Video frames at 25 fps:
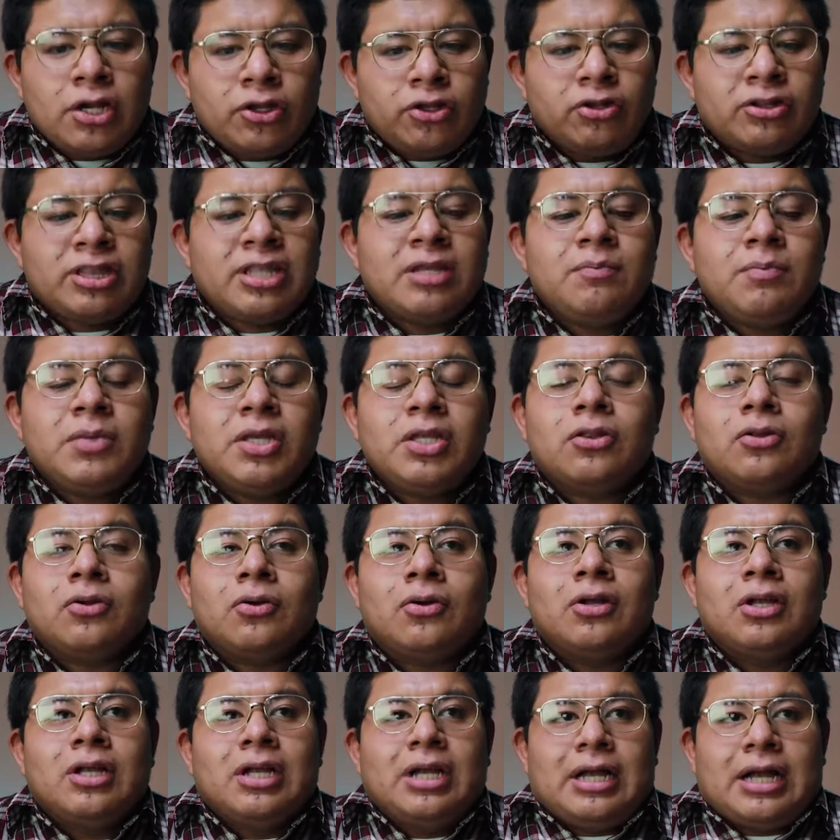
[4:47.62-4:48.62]
yo te
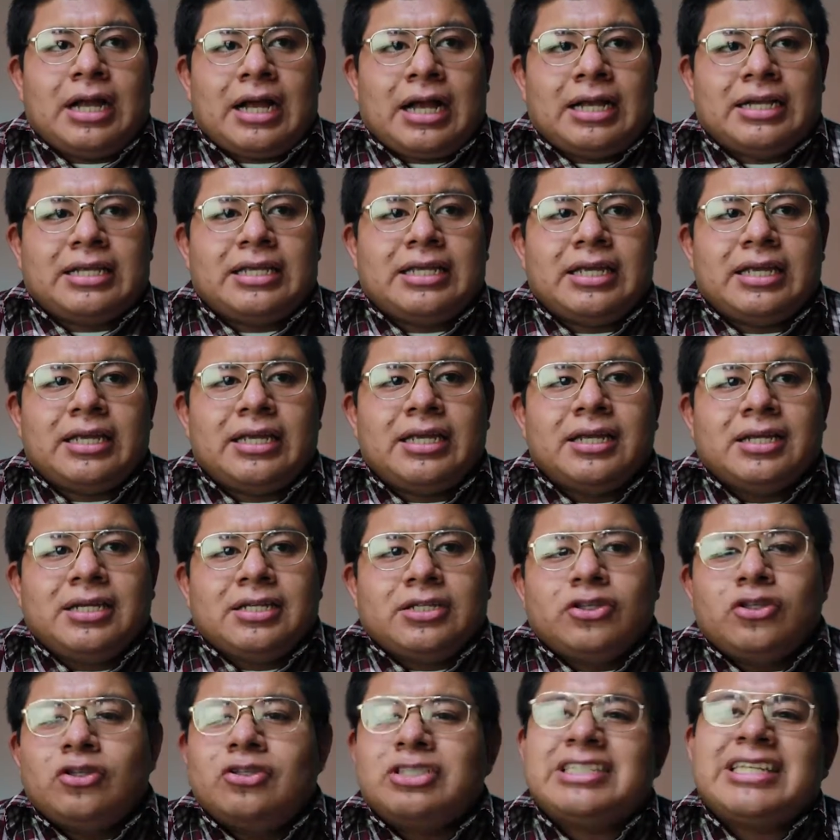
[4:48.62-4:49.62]
invito a que
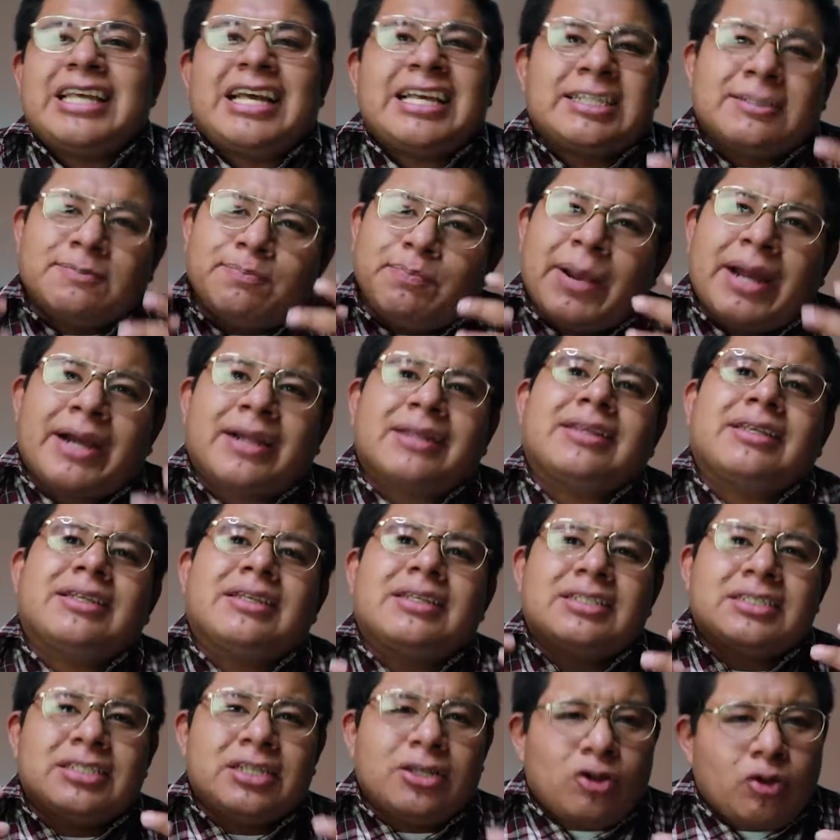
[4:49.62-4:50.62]
no seas parte
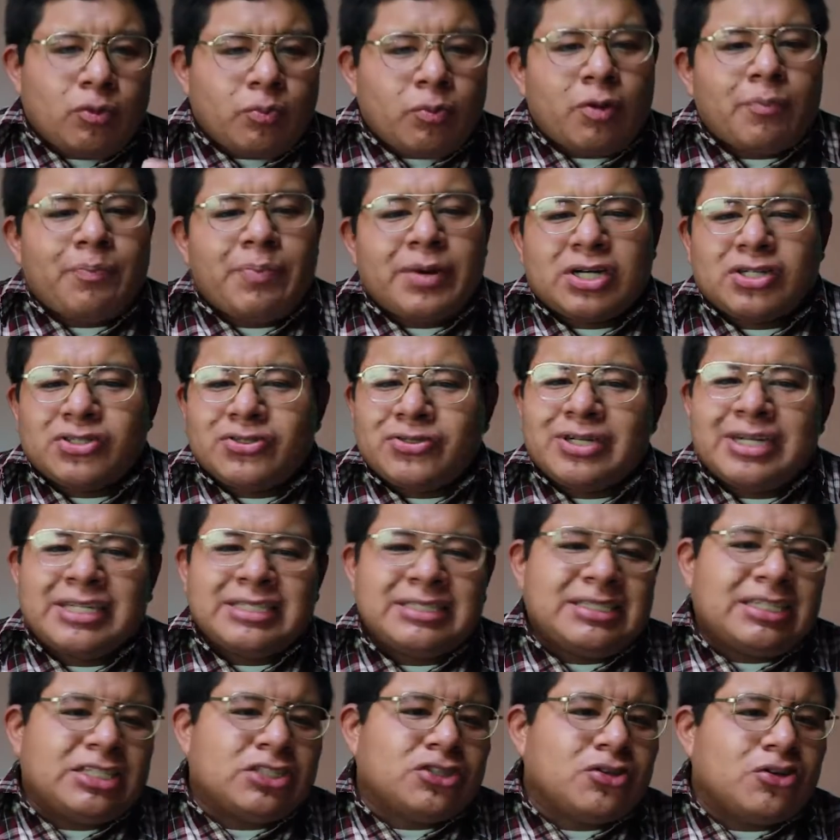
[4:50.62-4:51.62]
de ese grupo de
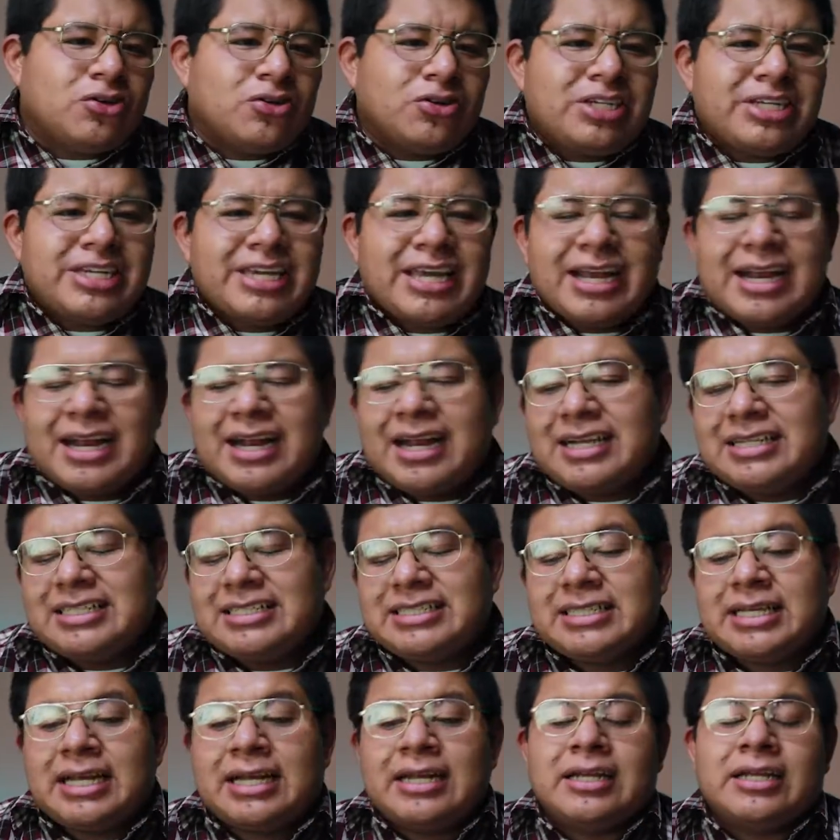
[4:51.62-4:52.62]
personas que solo llega y
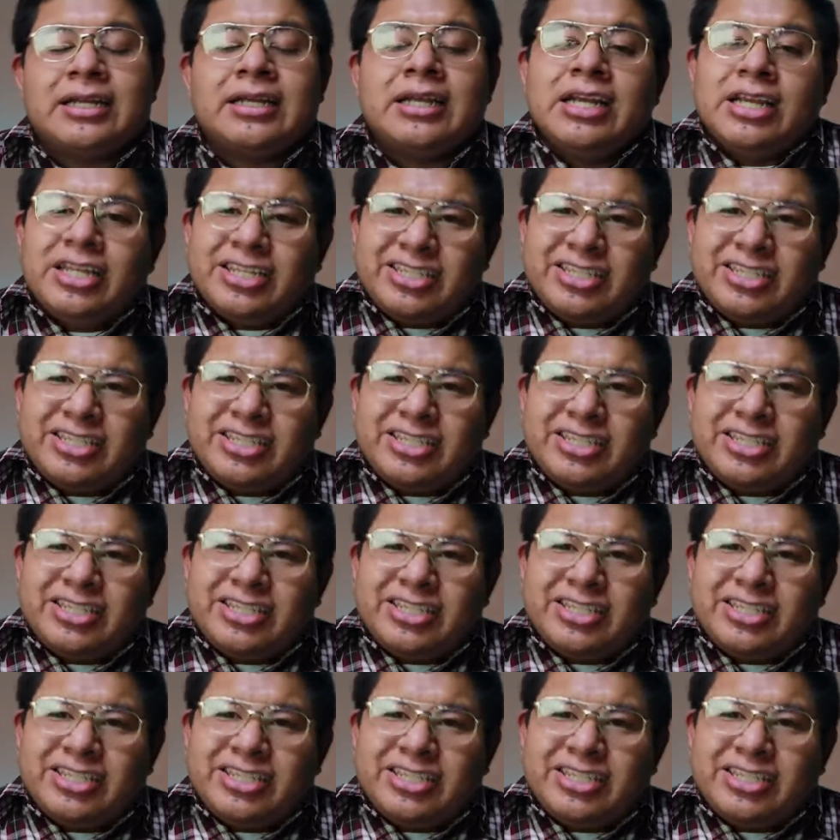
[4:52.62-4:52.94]
sale,